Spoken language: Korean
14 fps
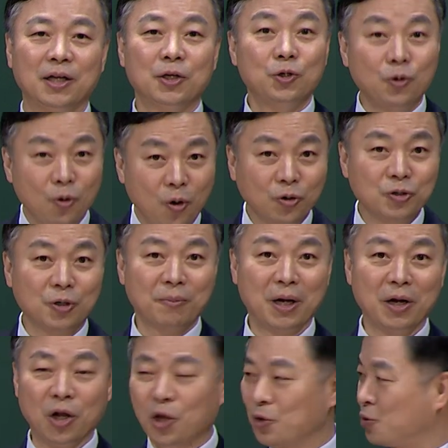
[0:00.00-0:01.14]
이런 거 정말
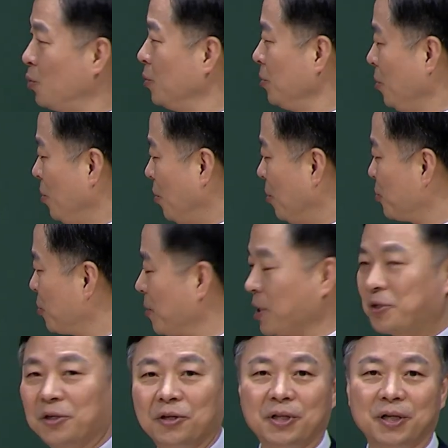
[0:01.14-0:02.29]
좋은 업주
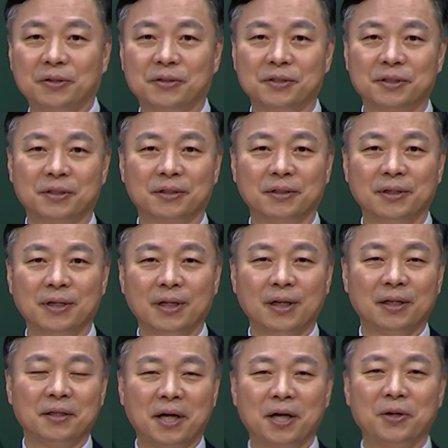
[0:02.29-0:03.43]
배신이 되는 거죠.
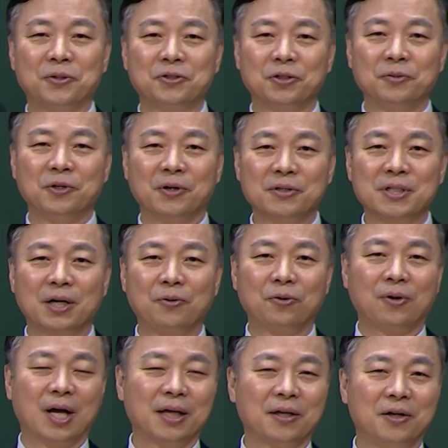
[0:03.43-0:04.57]
내가 요즘 영상으로
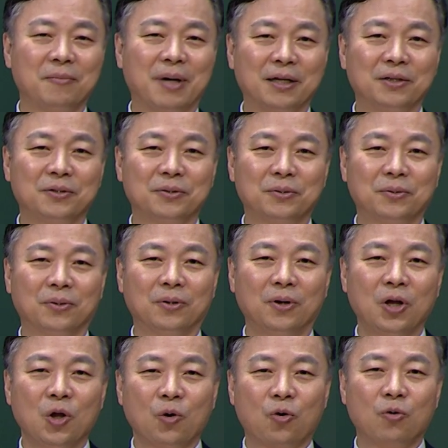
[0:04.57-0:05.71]
강의를 많이 듣고
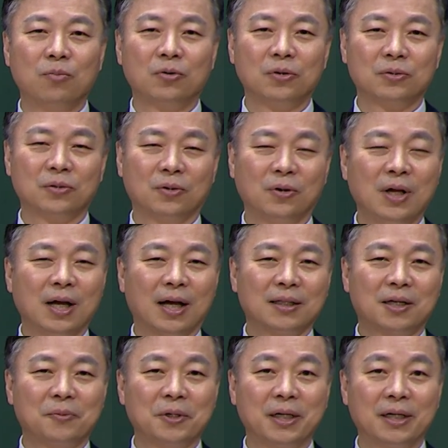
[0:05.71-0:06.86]
공부를 또 하다
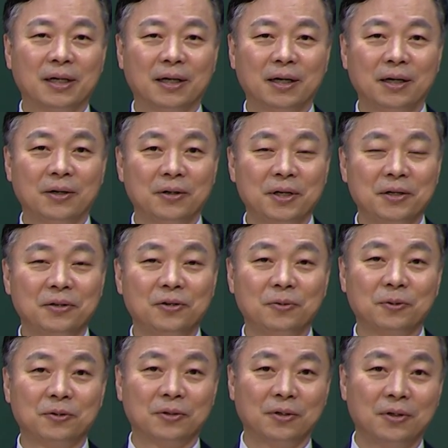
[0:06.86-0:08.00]
보니까
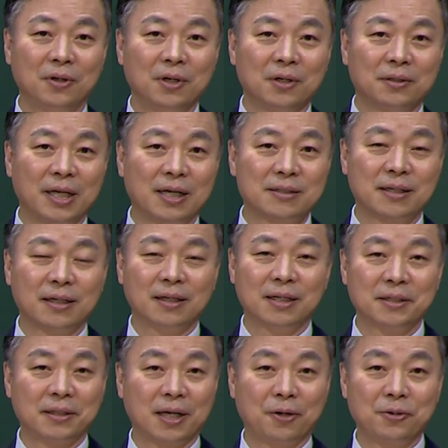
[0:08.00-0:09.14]
어린이들부터 대학생까지
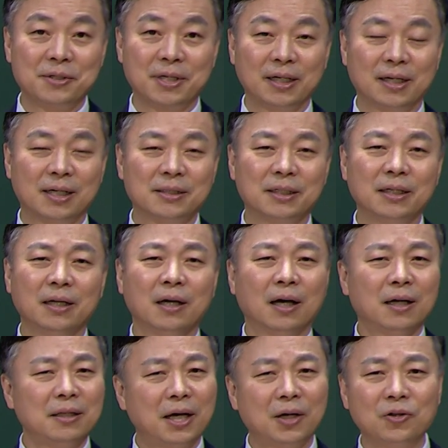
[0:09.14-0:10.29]
대학원생까지
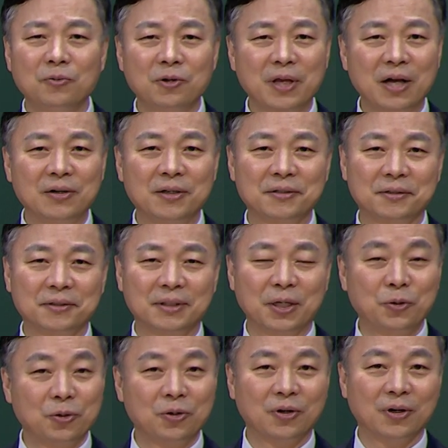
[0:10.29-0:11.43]
한해가 아, 너무 게을러졌다
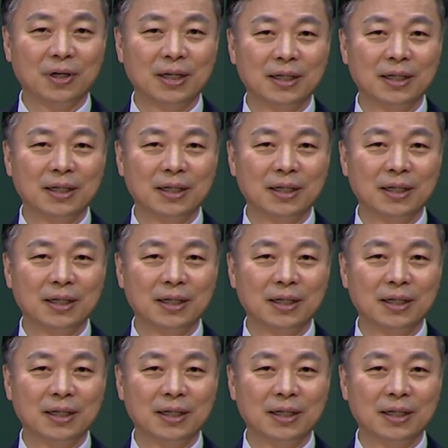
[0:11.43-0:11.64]
이런 거